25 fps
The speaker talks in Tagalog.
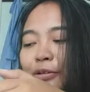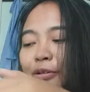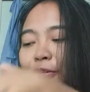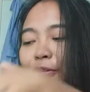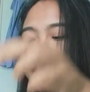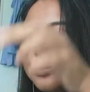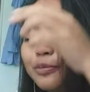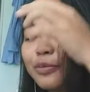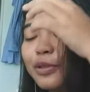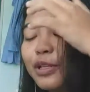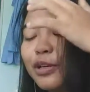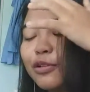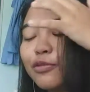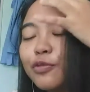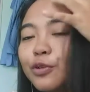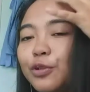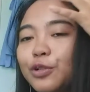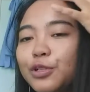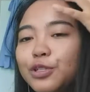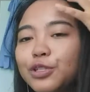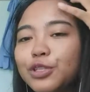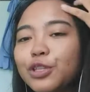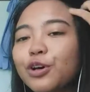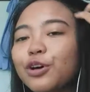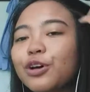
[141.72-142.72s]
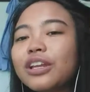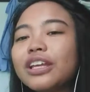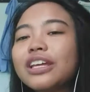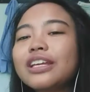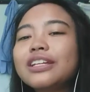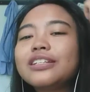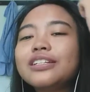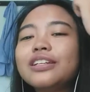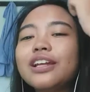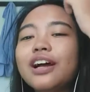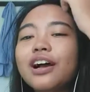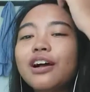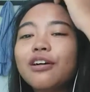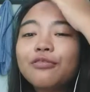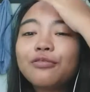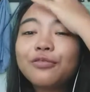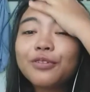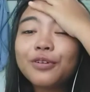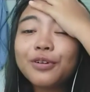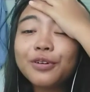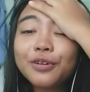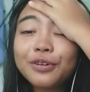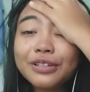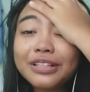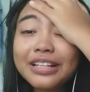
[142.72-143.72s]
nag full storage na ang
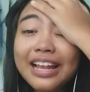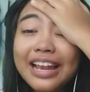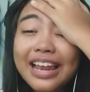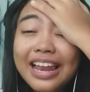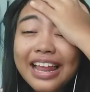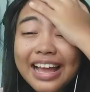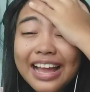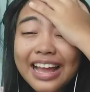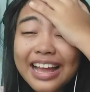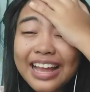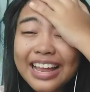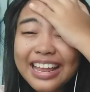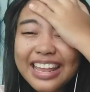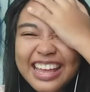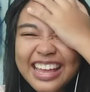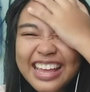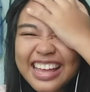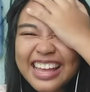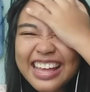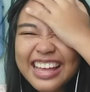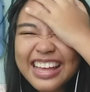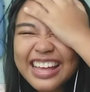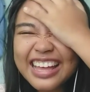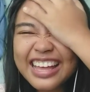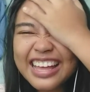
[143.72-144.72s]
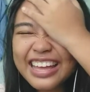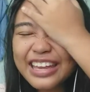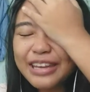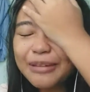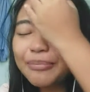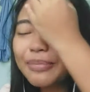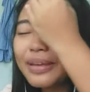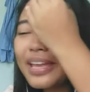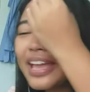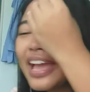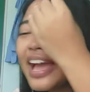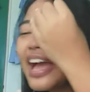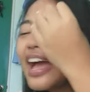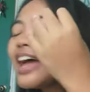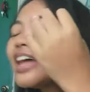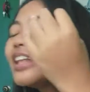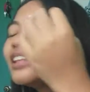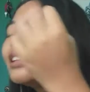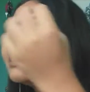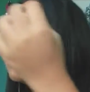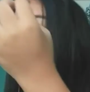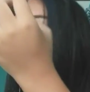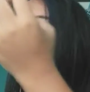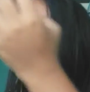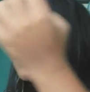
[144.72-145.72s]
phone na lang yan. Ano ba yan?
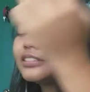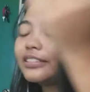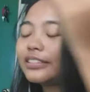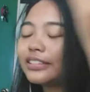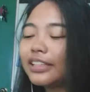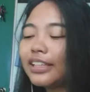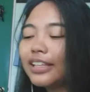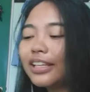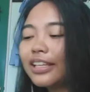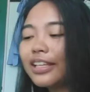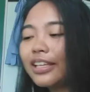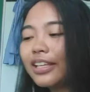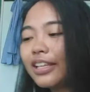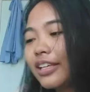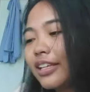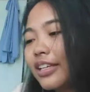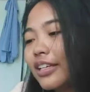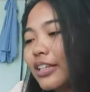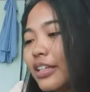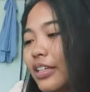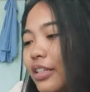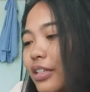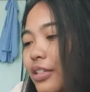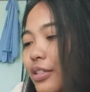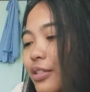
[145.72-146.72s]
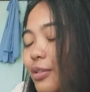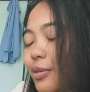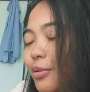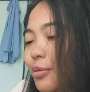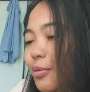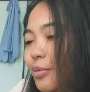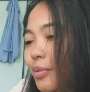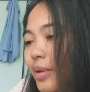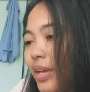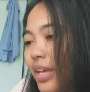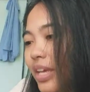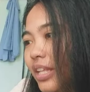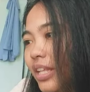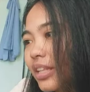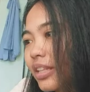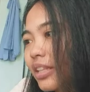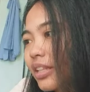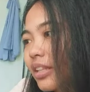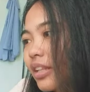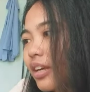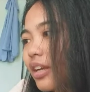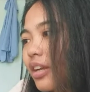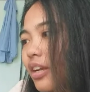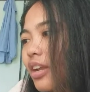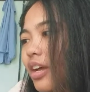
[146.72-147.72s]
So wait,
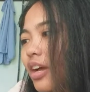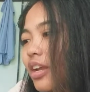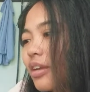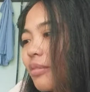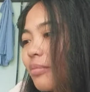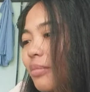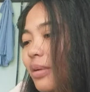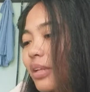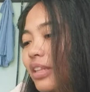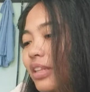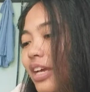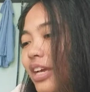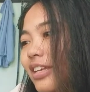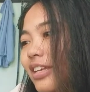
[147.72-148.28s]
ala namatay.